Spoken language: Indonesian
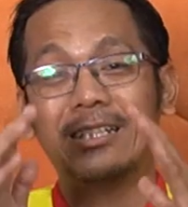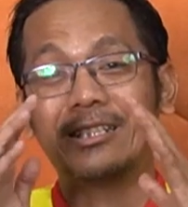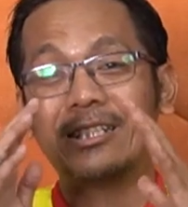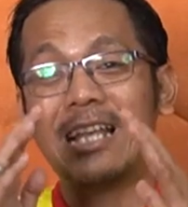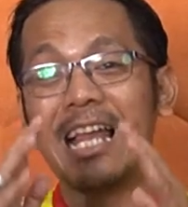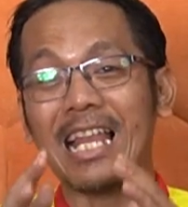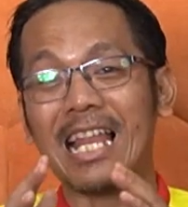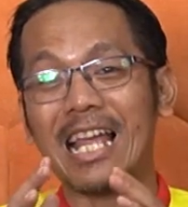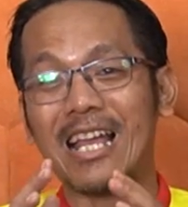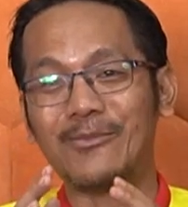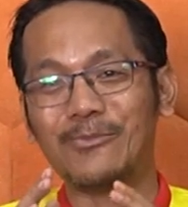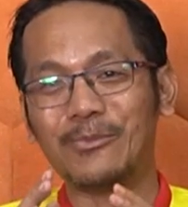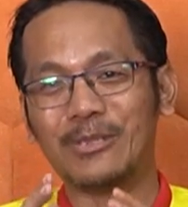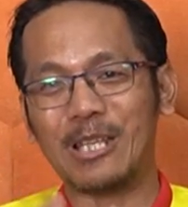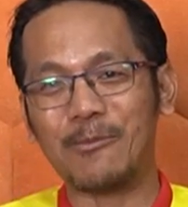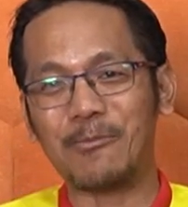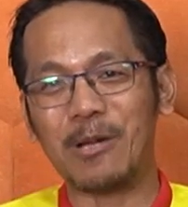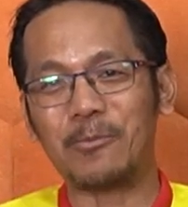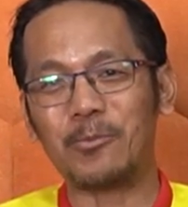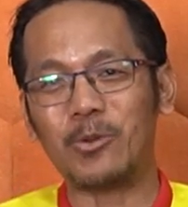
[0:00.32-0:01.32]
Salam
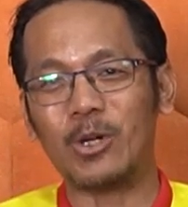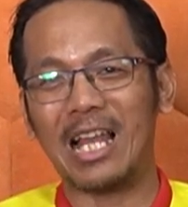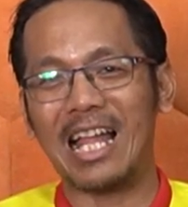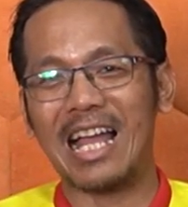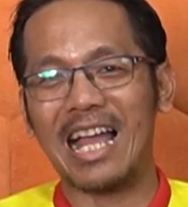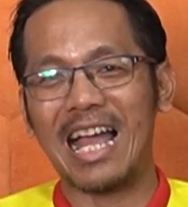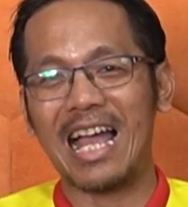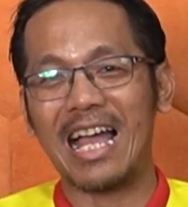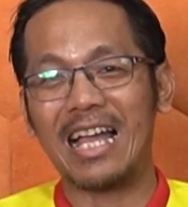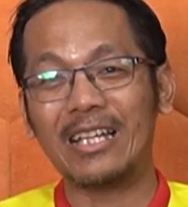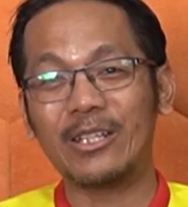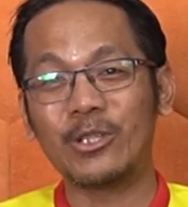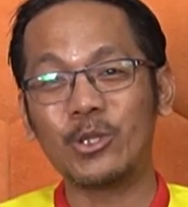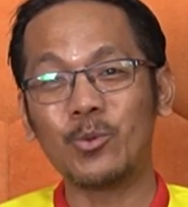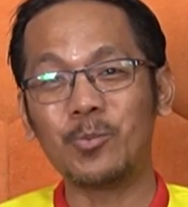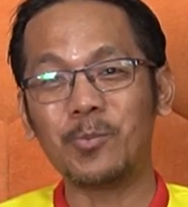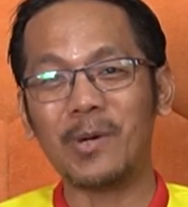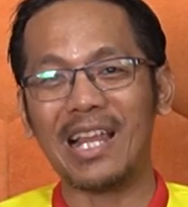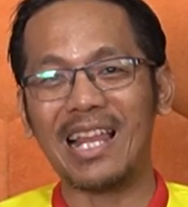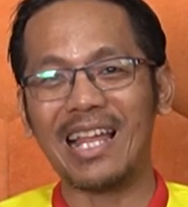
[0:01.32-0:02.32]
sepak bola.
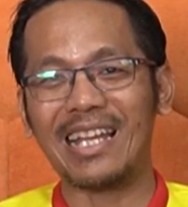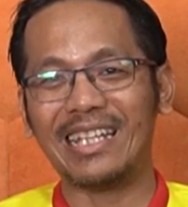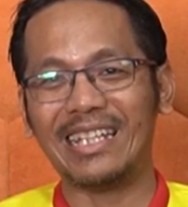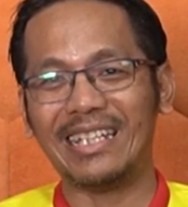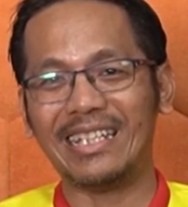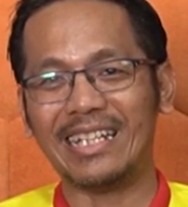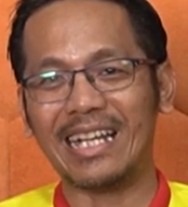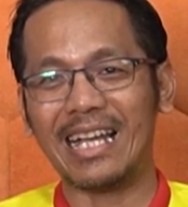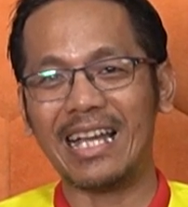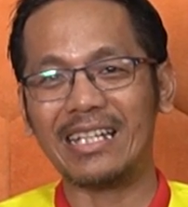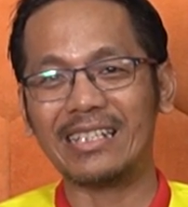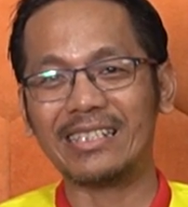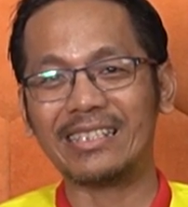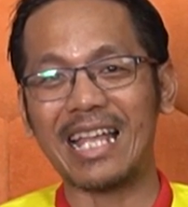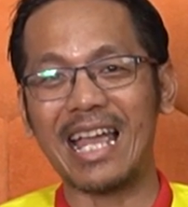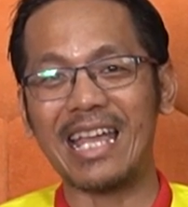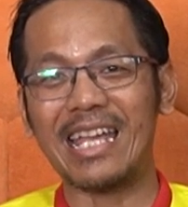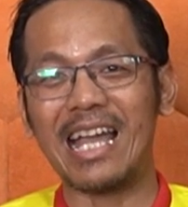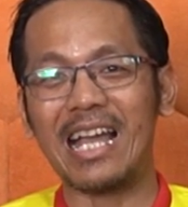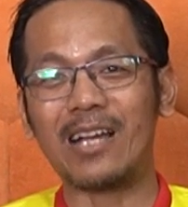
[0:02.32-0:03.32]
Jumpa lagi dengan
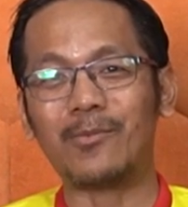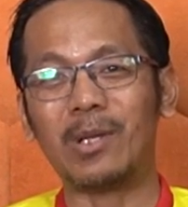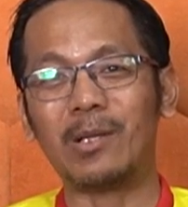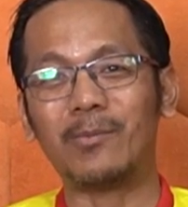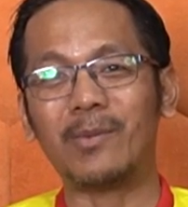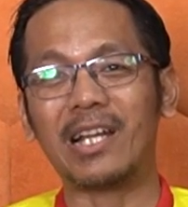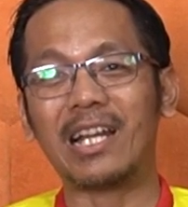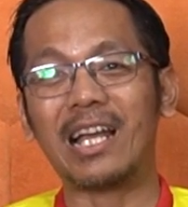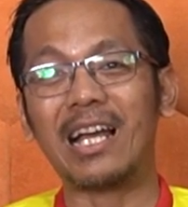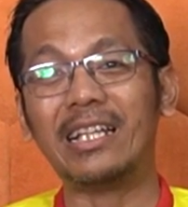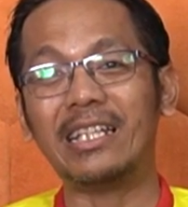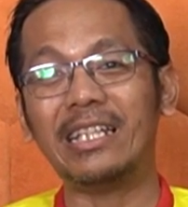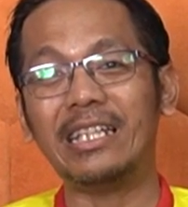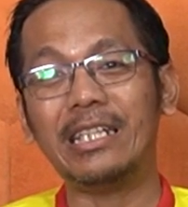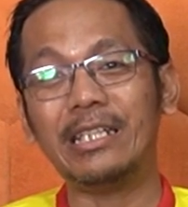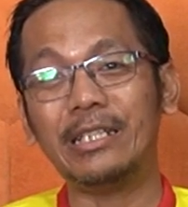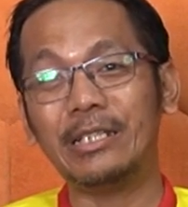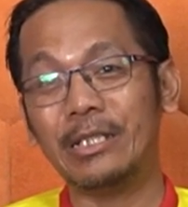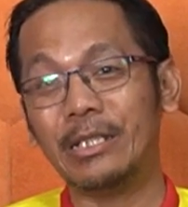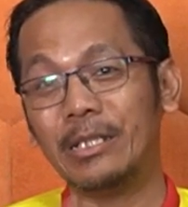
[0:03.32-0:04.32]
saya Akmal
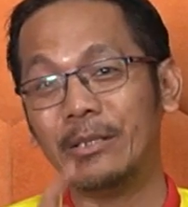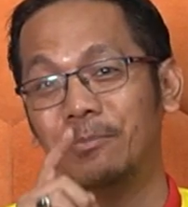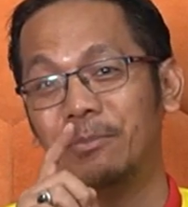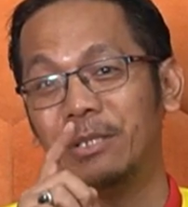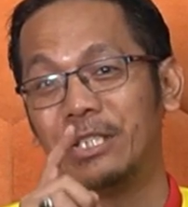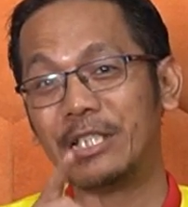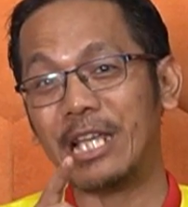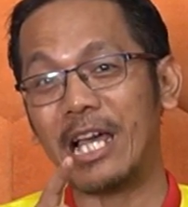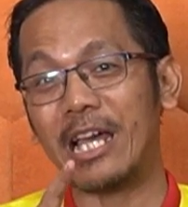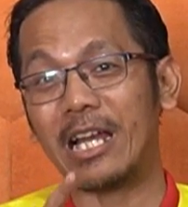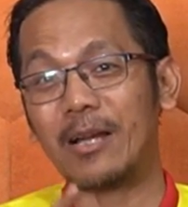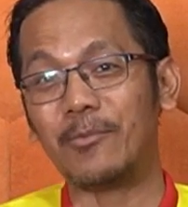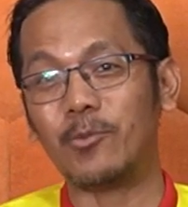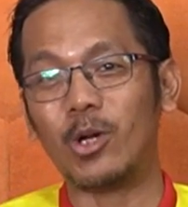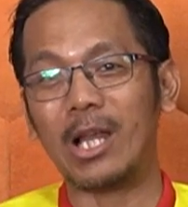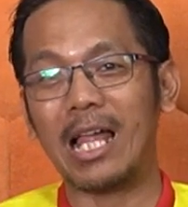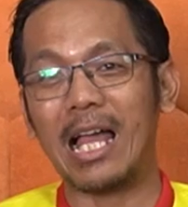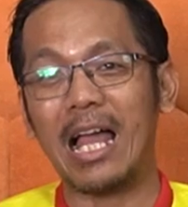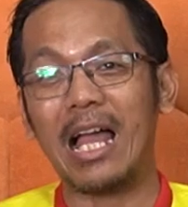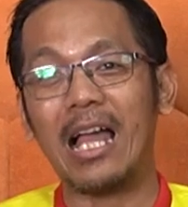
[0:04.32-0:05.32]
Marhali di Bicara
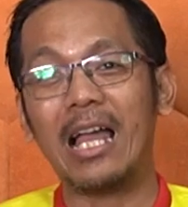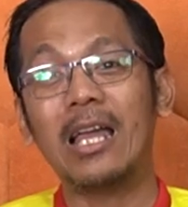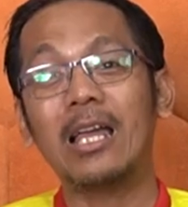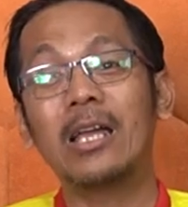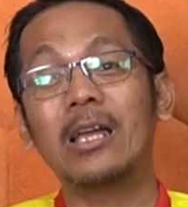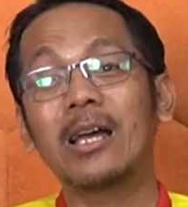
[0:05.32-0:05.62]
Bola.